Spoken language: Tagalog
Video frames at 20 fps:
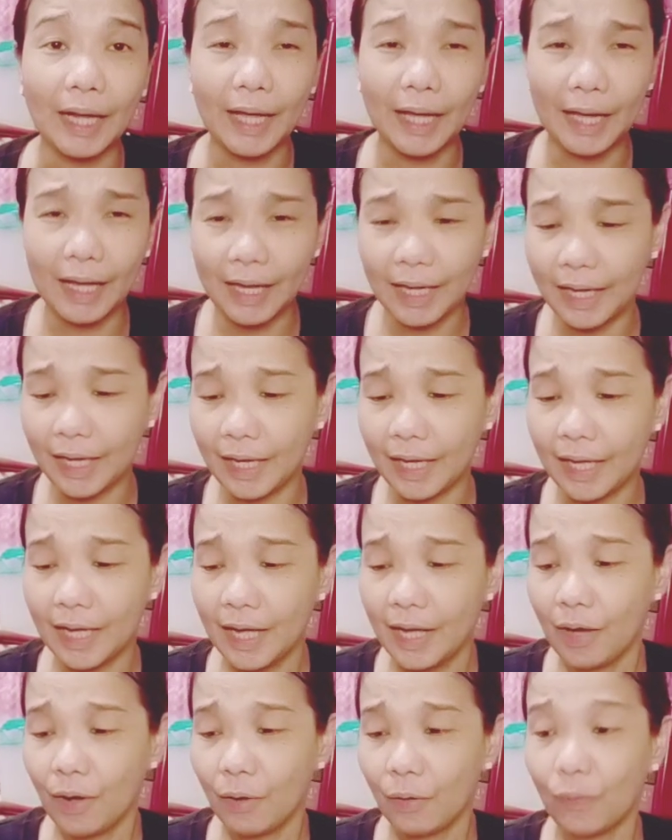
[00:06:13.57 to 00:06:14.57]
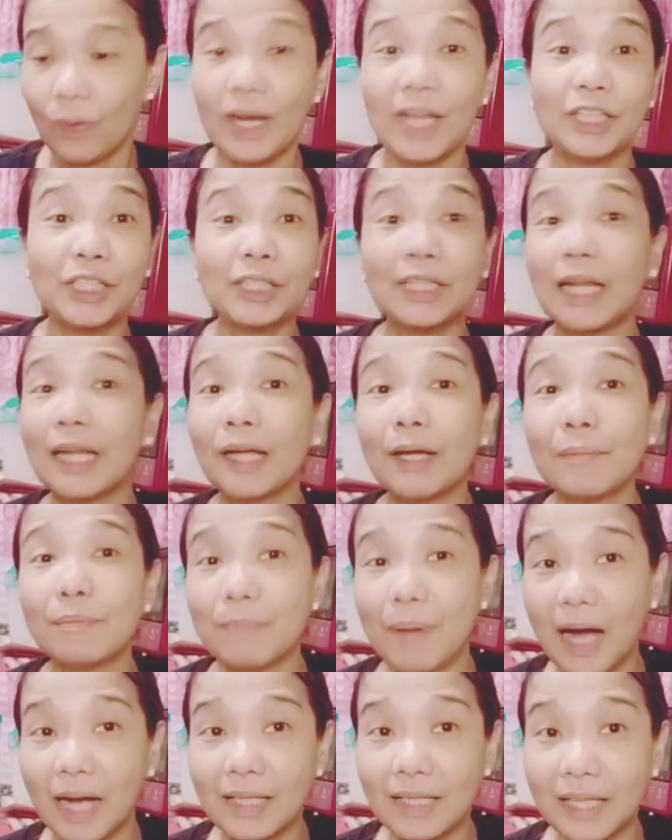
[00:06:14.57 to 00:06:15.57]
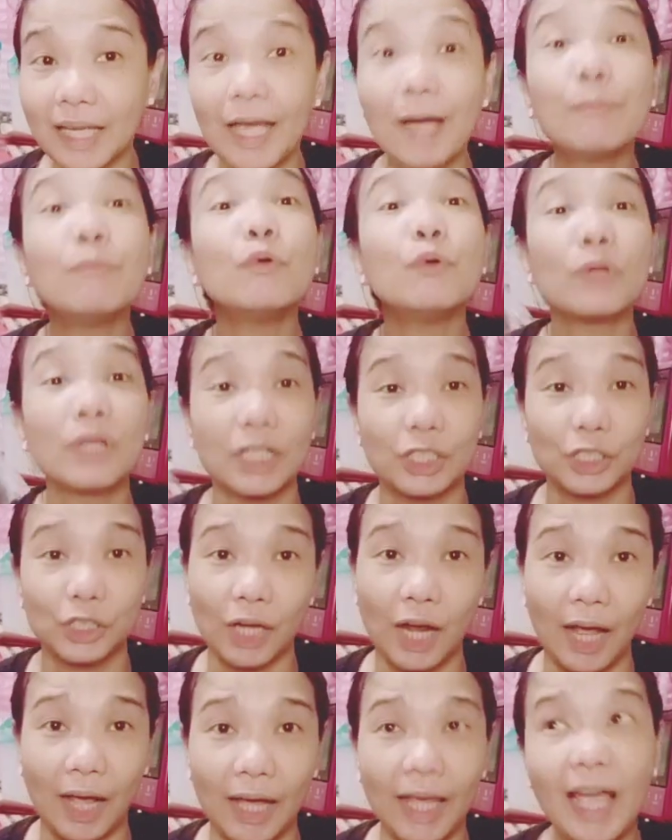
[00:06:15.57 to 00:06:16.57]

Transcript: Eh, wala siya talagang box, kaya mura siya.